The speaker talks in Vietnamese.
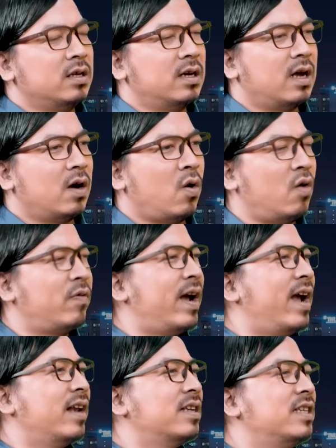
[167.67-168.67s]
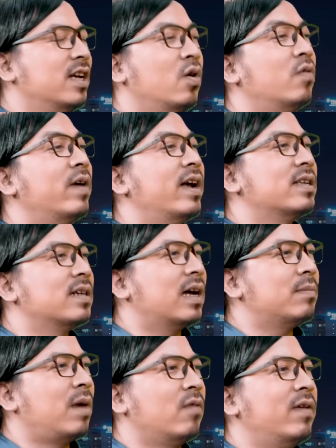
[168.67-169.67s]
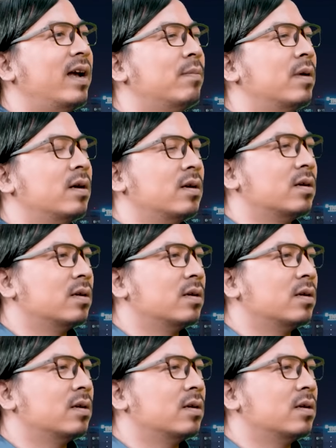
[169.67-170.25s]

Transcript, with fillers: như là hộ vệ triển hộ vệ chẳng hạn bảo dạ. vệ mà